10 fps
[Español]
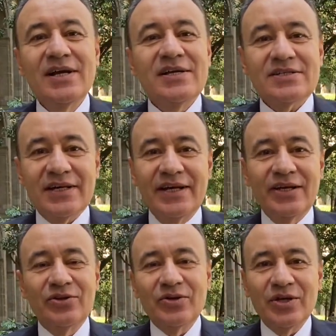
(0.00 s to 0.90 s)

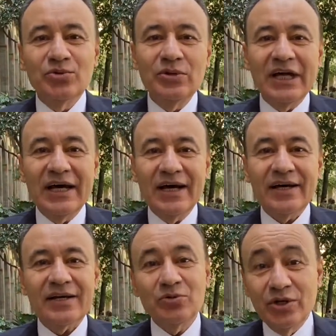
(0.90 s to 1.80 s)
saliendo de una
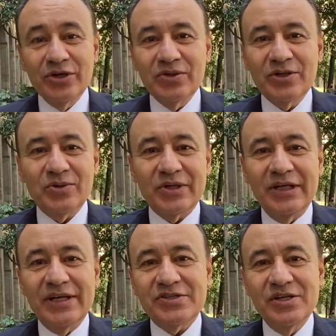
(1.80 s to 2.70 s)
reunión de
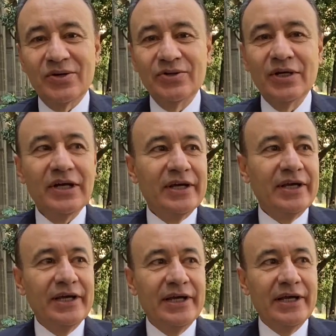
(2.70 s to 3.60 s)
coordinación
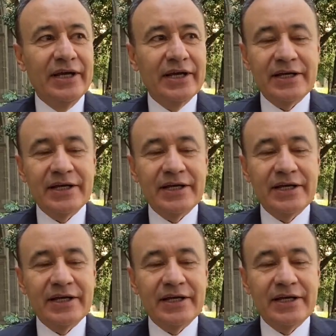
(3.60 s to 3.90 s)
eh,